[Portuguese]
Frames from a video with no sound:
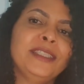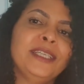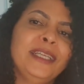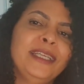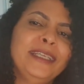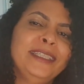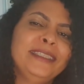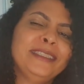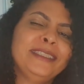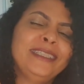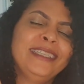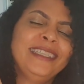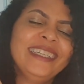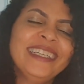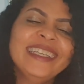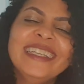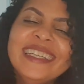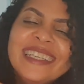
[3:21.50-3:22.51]

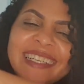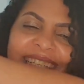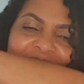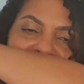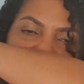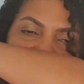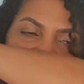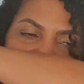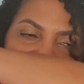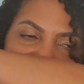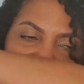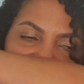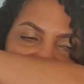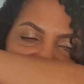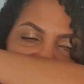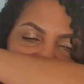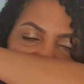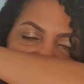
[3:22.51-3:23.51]
gente.
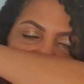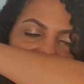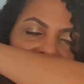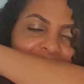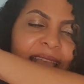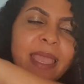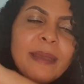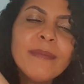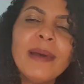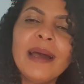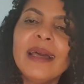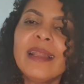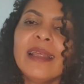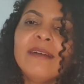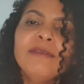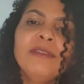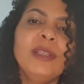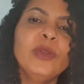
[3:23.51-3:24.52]
Ele é
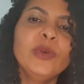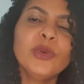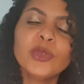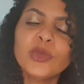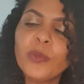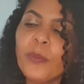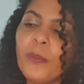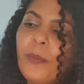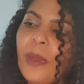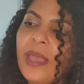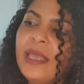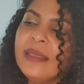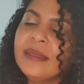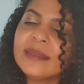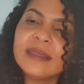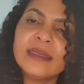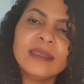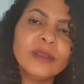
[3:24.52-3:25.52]
maravilhoso.
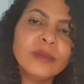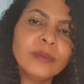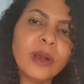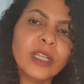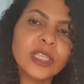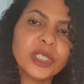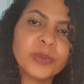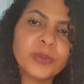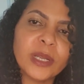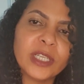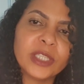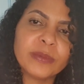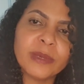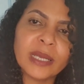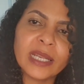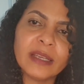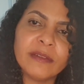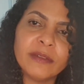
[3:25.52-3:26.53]
Pense no body splash
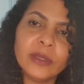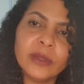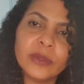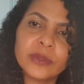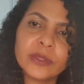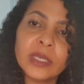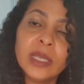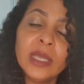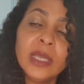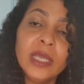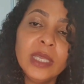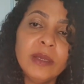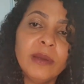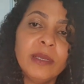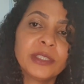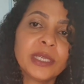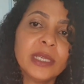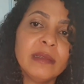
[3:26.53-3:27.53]
maravilhoso.
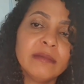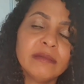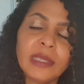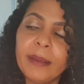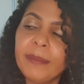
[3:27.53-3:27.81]
Eu acho que ele não